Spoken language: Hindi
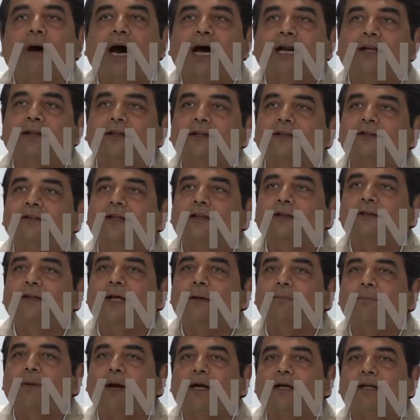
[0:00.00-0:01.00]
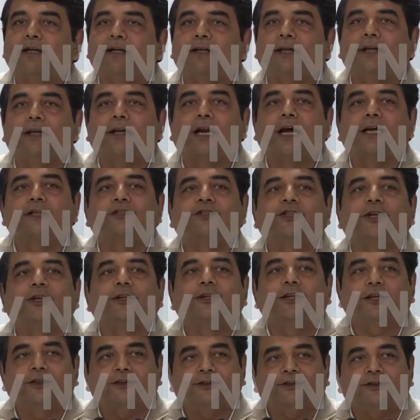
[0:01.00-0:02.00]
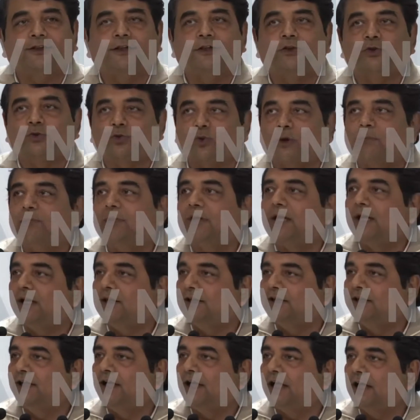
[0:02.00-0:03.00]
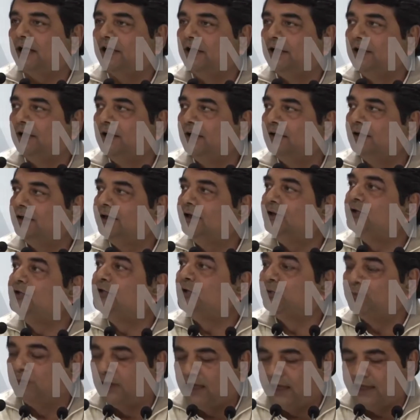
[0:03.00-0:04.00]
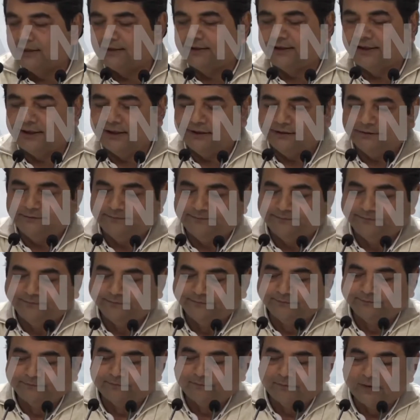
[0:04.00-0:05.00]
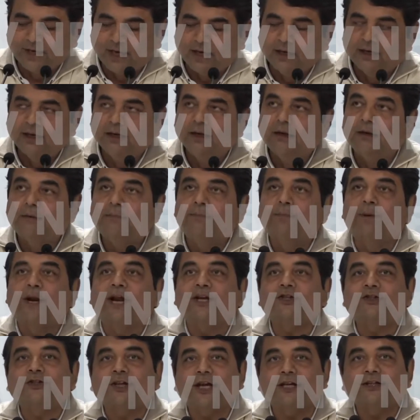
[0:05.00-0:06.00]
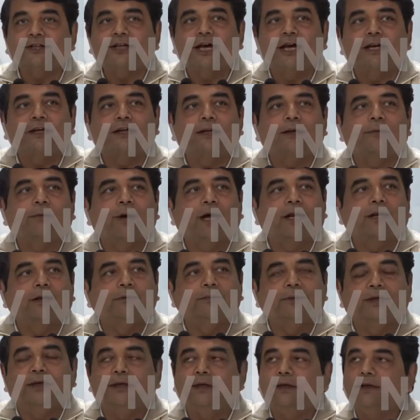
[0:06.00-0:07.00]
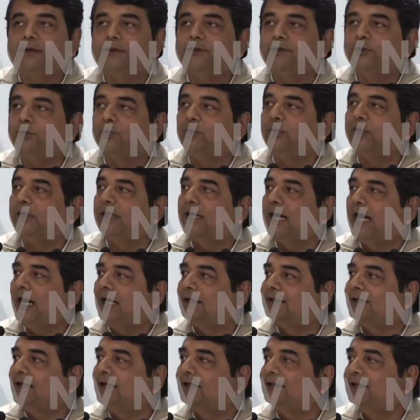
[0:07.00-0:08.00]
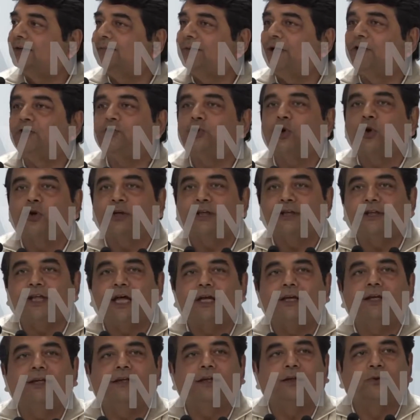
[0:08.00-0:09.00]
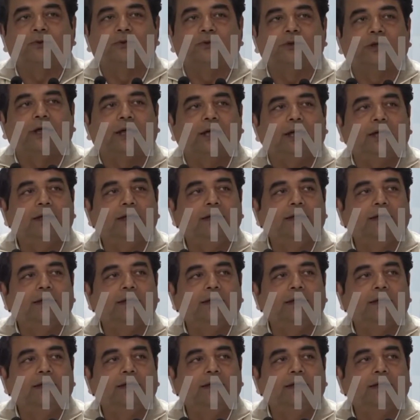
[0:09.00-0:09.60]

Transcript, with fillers: भारतीय जनता पार्टी के राष्ट्रीय अध्यक्ष ने स्वयं कह दिया कि जुमला था भ्रष्टाचार के बारे में जिन्होंने कहा था कि मैं चौकीदारी करूंगा